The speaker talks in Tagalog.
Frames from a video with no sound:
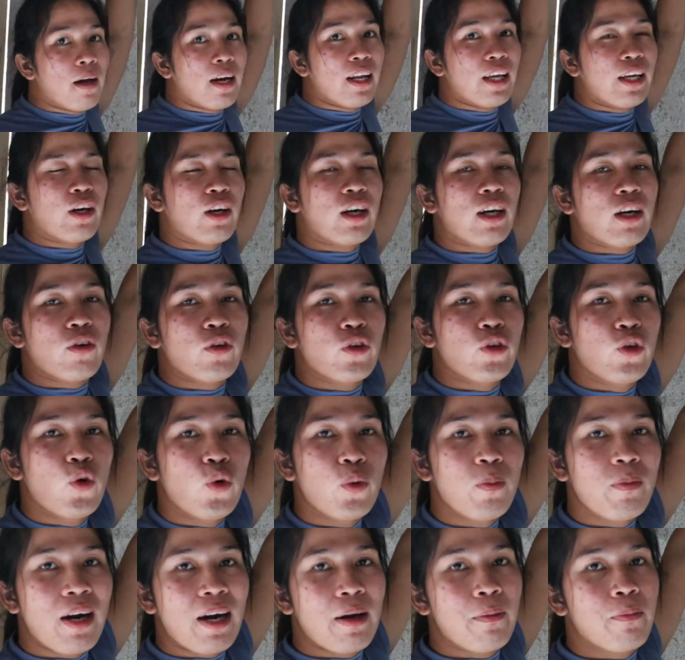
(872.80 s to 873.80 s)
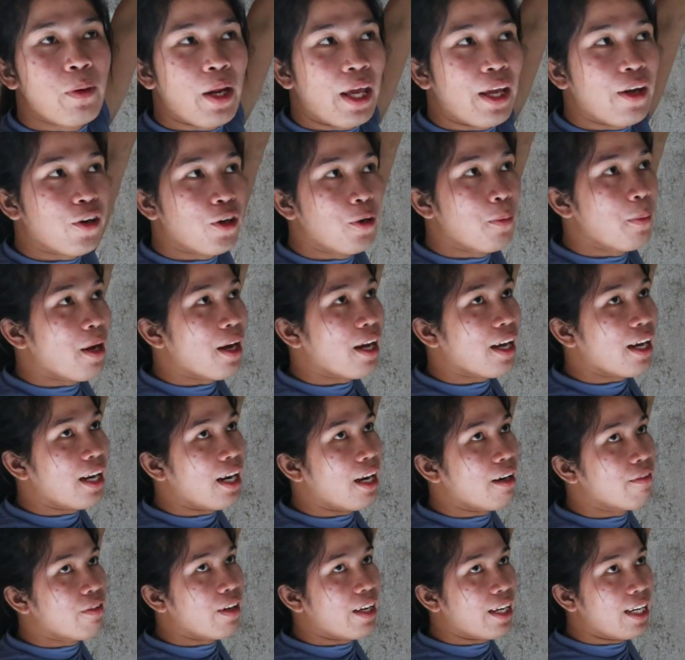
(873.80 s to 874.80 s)
ba, like, yung mga breaker, mga
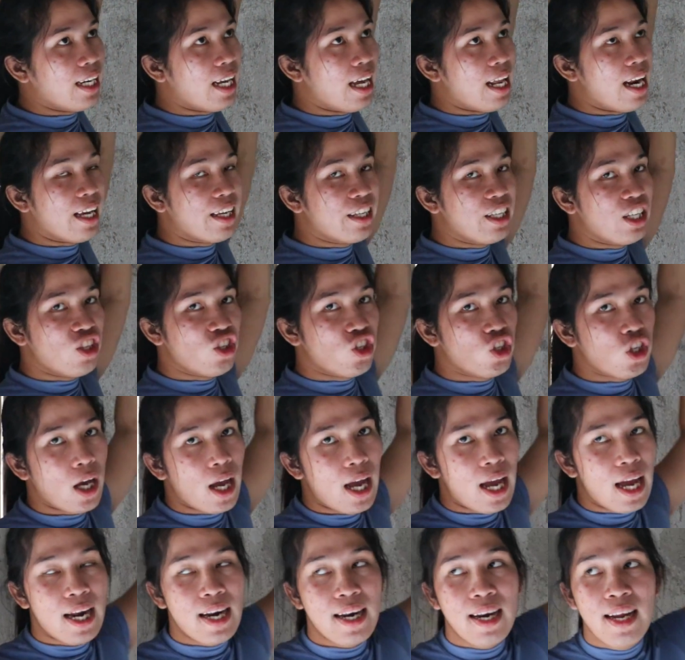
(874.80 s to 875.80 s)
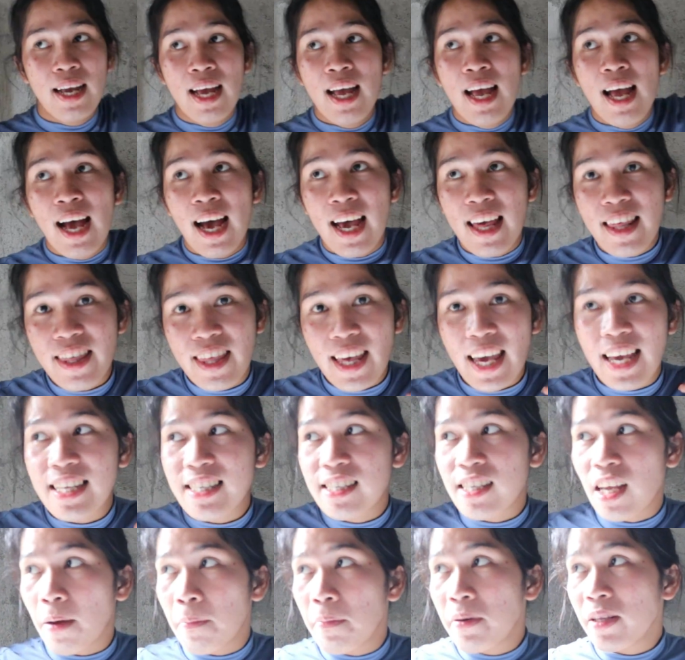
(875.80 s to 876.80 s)
kalaba, ilalagyan dyan. And then,
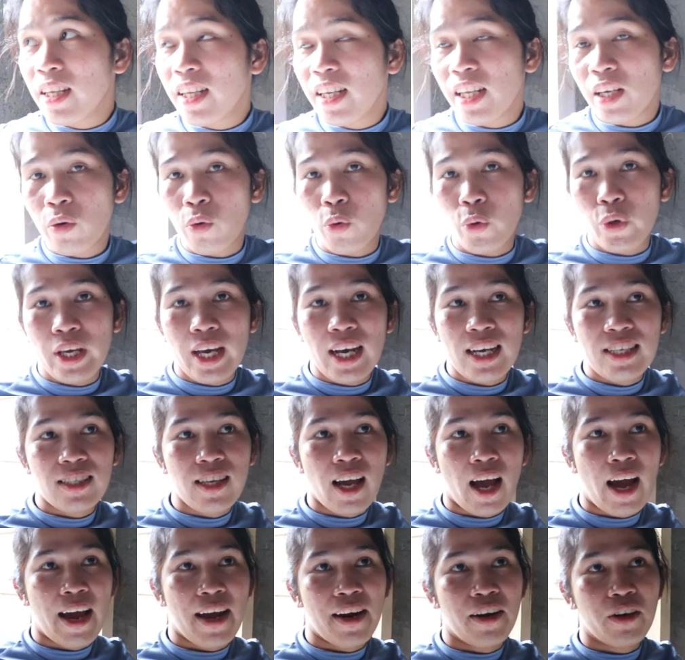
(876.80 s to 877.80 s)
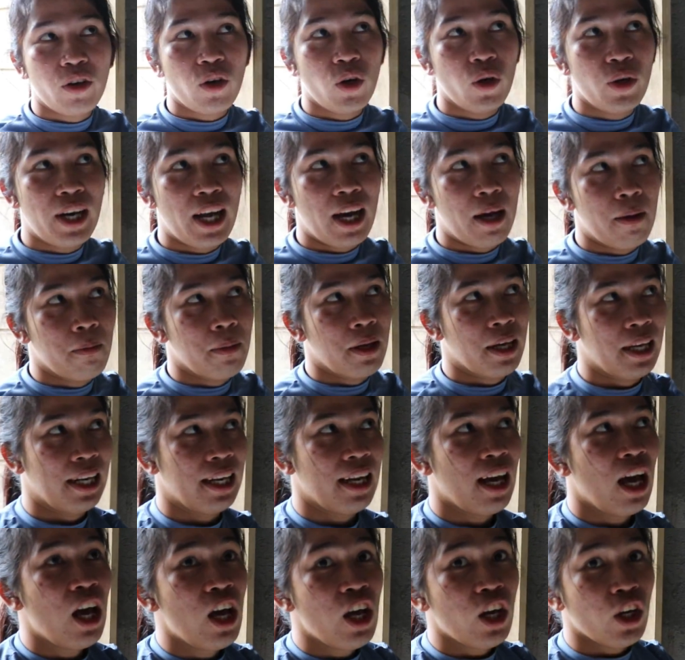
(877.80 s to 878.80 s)
sabi din ni Kuya, sa aircon namin,
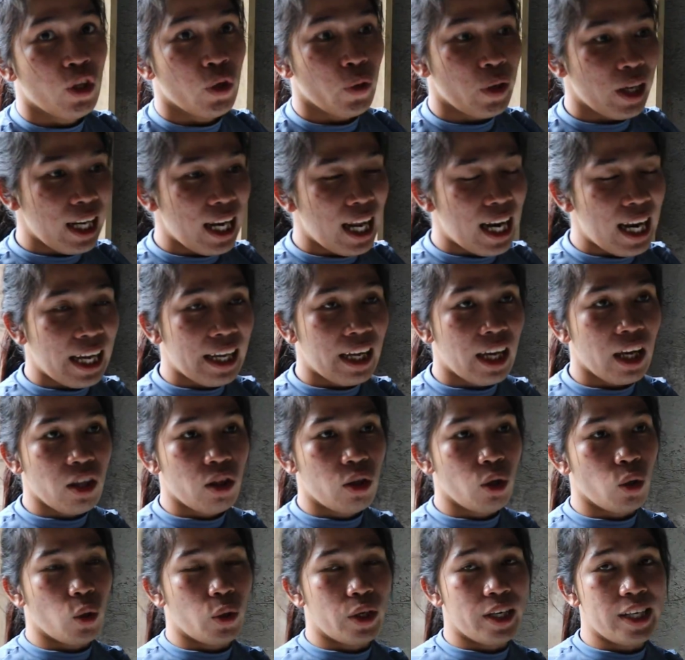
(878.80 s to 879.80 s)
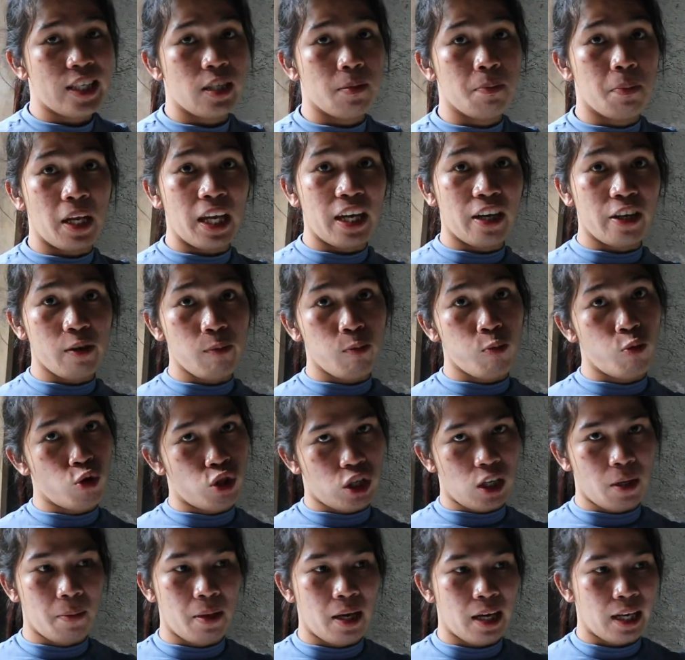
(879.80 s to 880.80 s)
yung ilalagay doon is breaker po
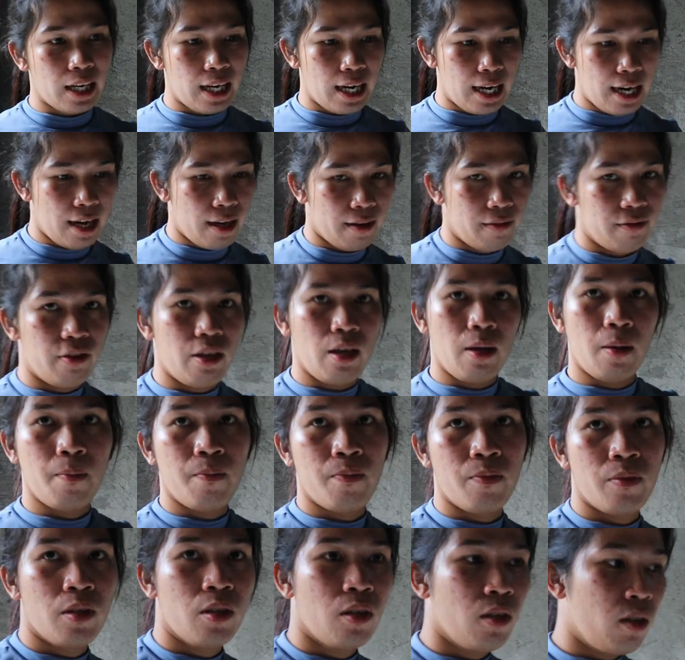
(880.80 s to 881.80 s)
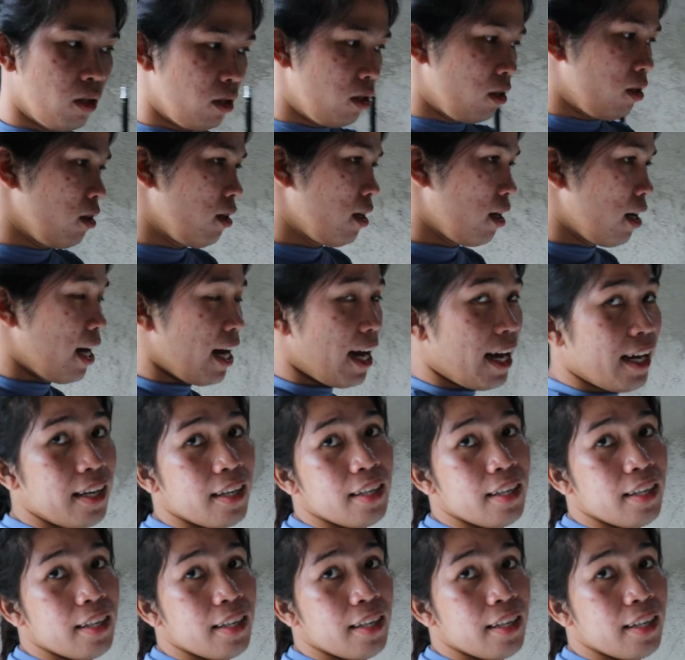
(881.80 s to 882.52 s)
siya, mga kalaba. 30 ampere. Ha?